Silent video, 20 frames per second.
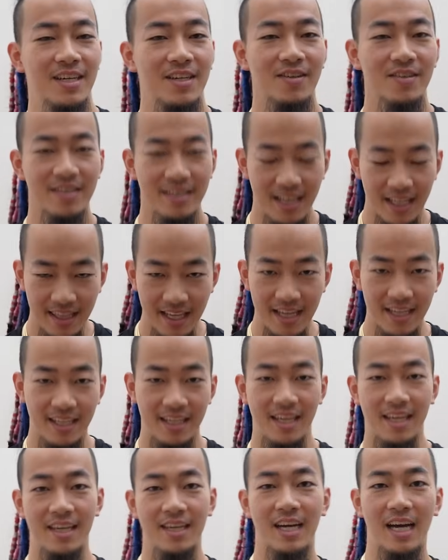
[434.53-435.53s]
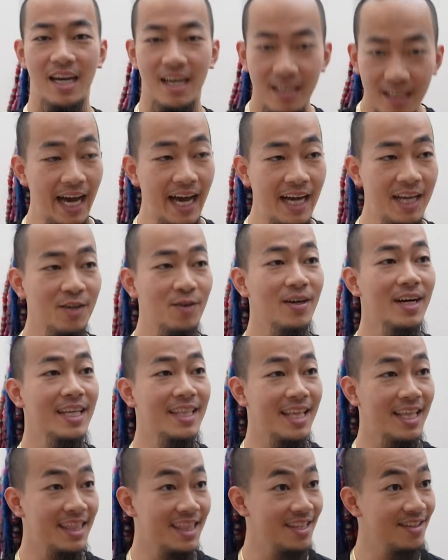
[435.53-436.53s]
こんな体型あんこ
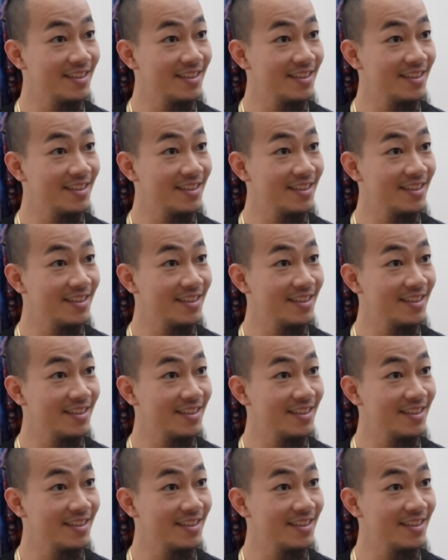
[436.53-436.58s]
型って